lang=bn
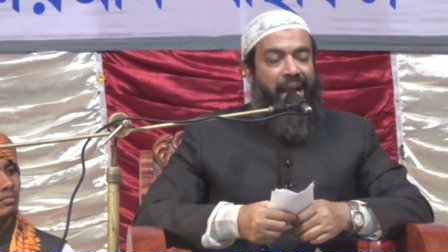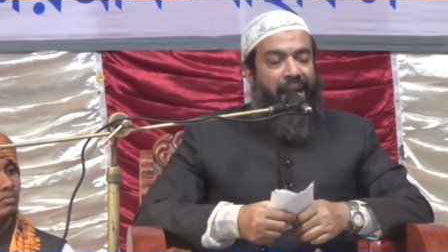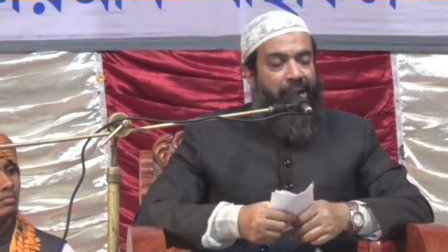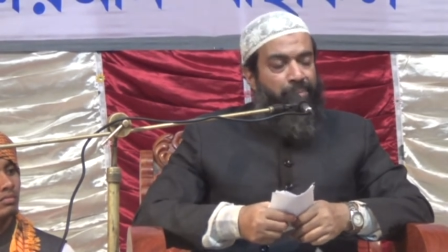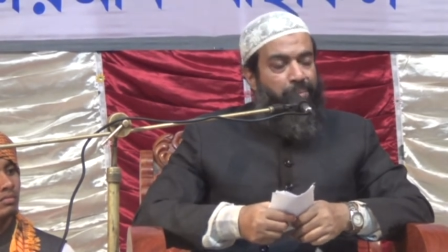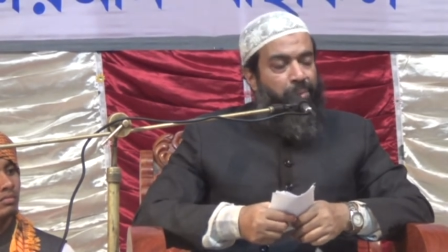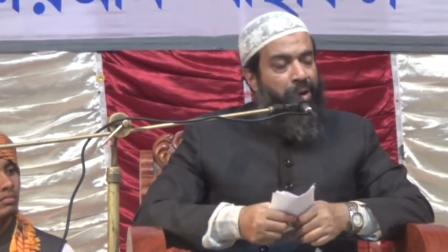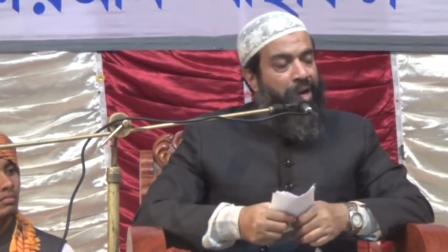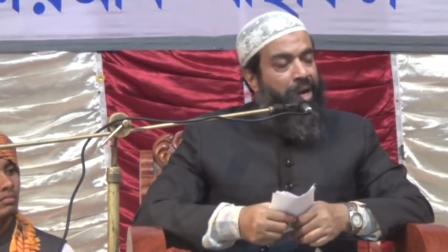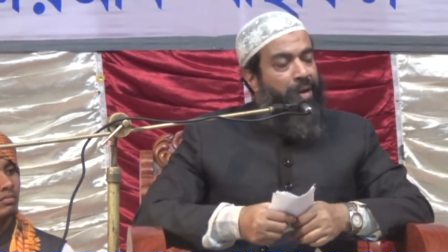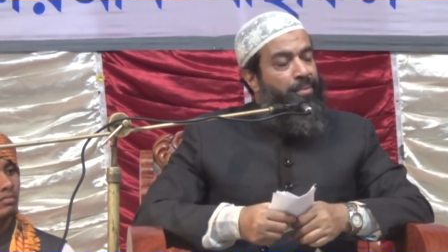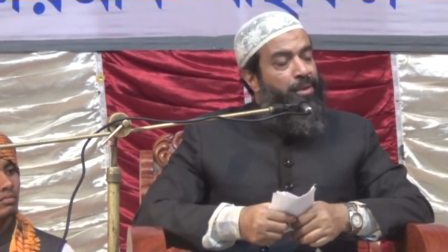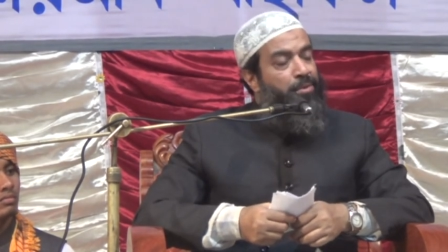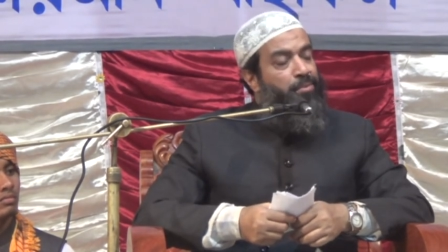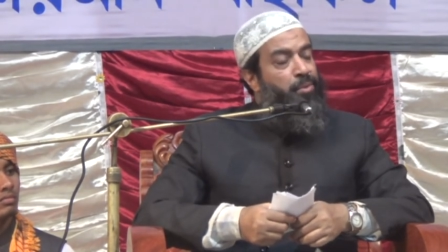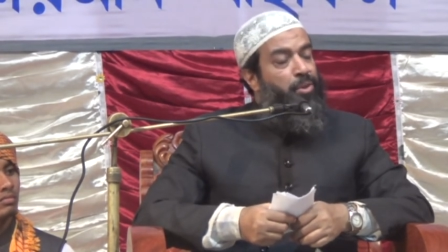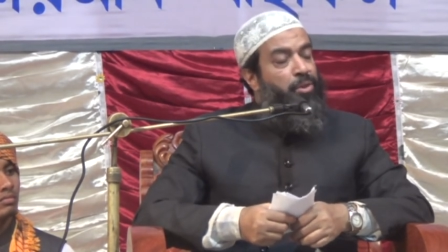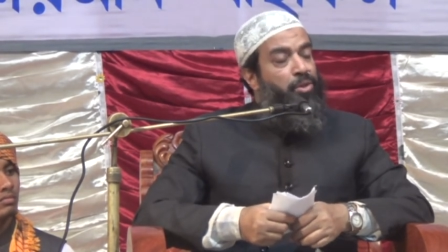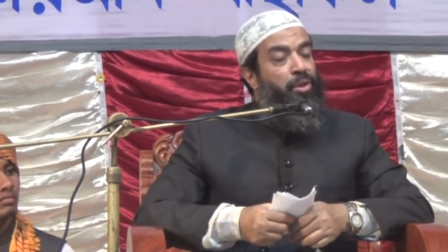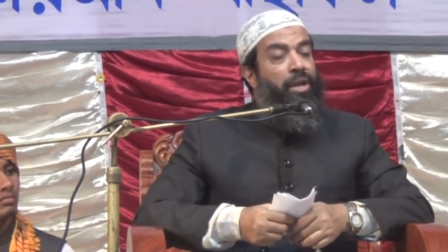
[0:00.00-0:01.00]
শাড়ি পরে নামাজ
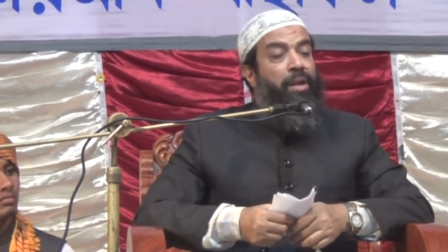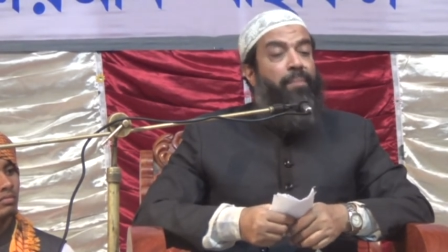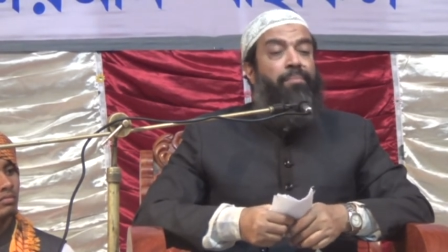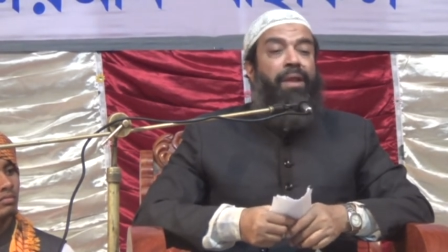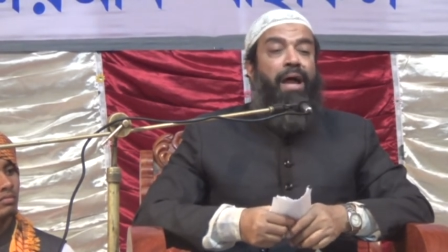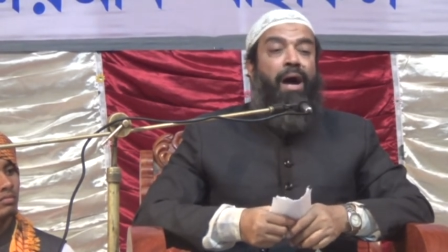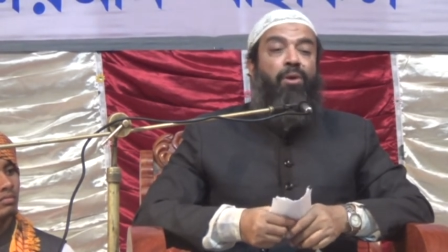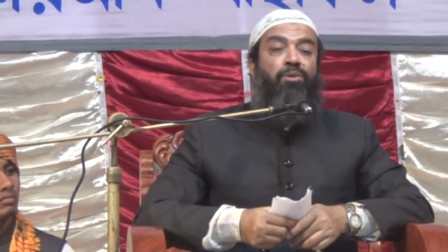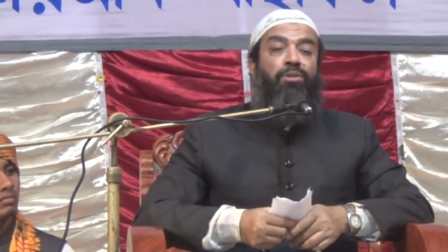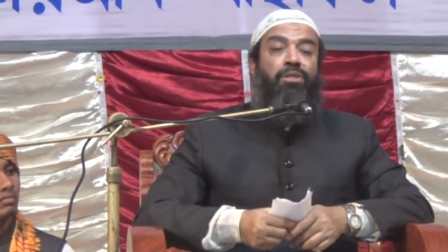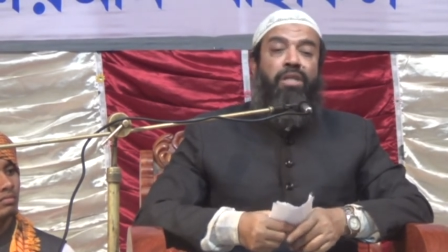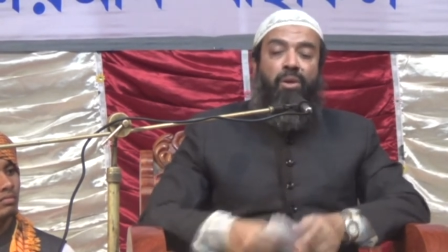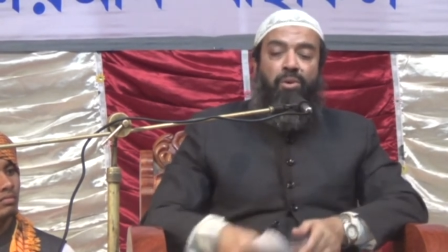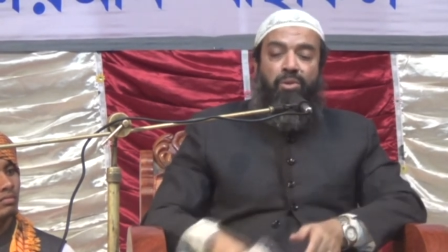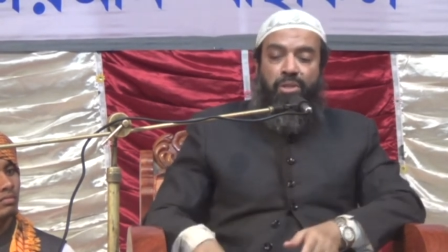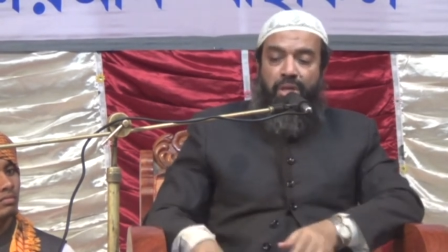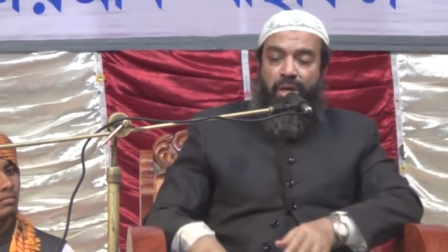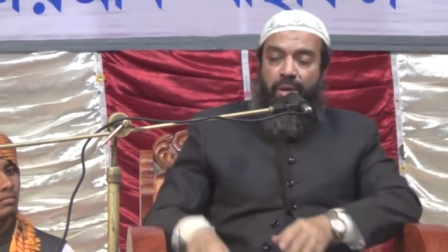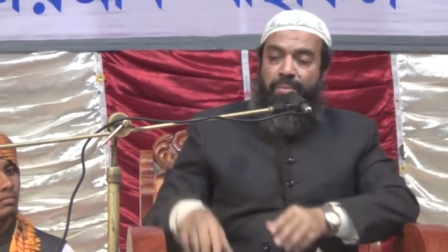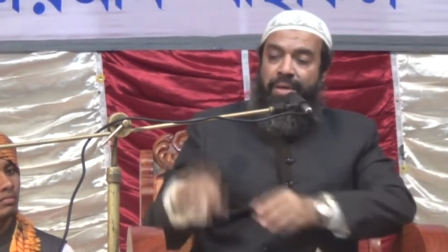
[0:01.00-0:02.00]
পড়তে হলে ব্লাউজটা
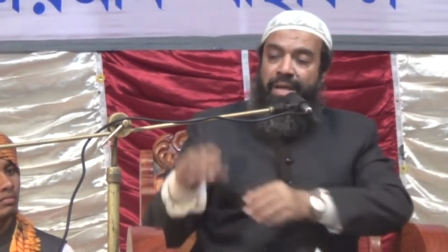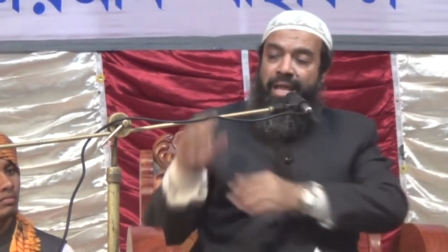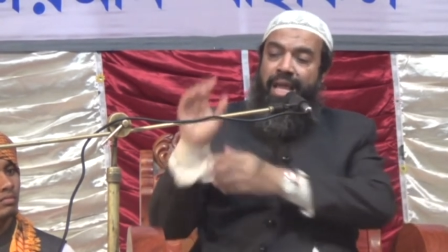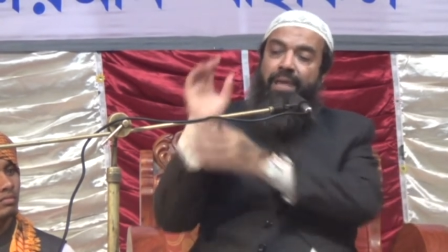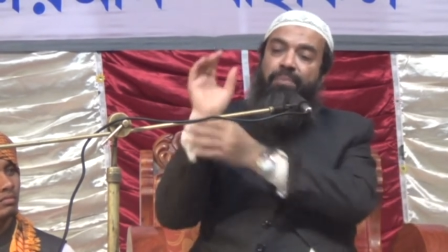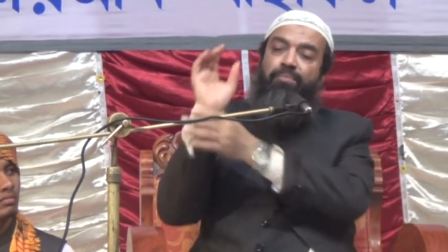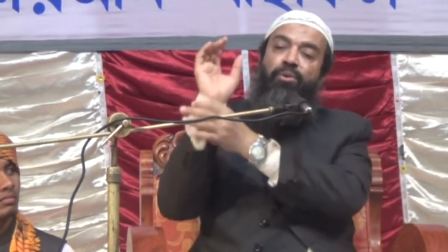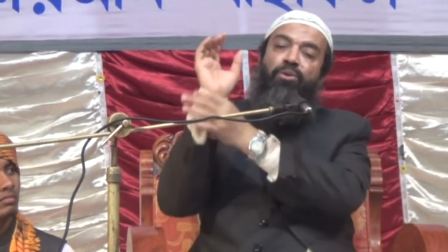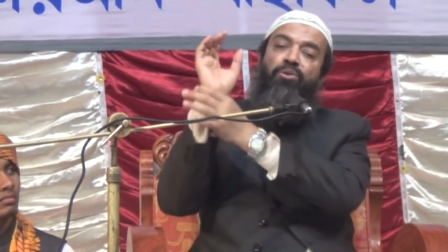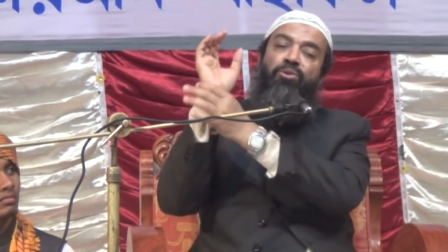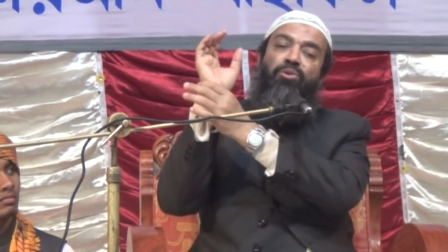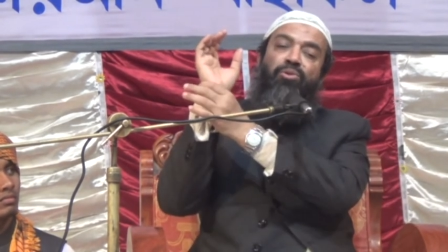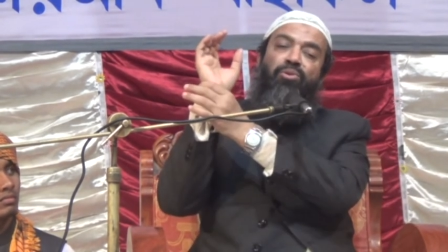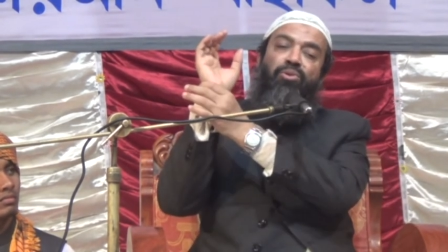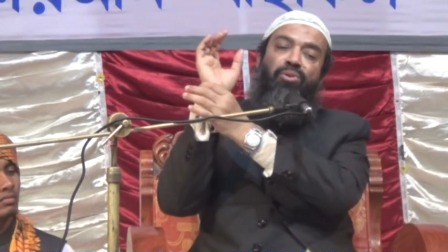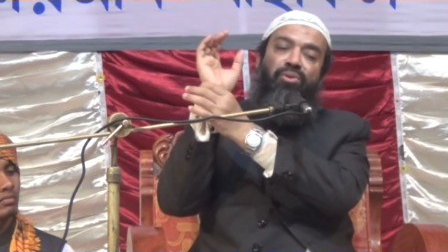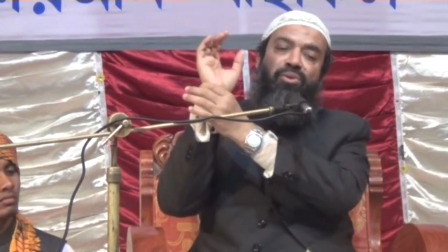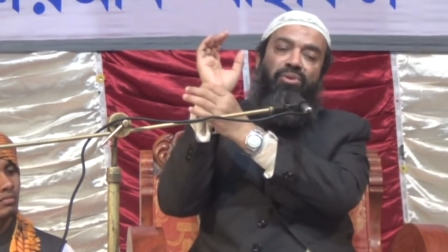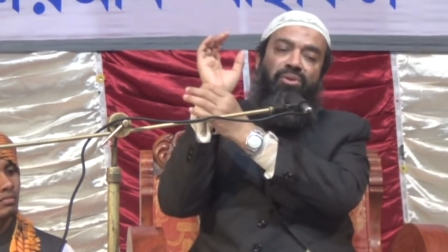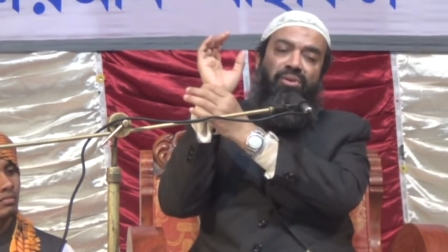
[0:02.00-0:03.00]
হতে হবে এই পর্যন্ত
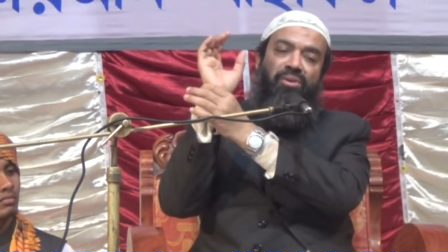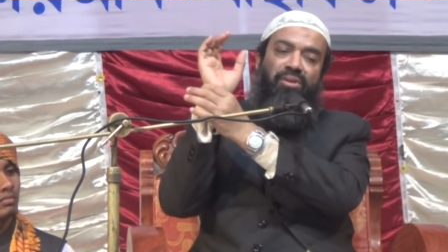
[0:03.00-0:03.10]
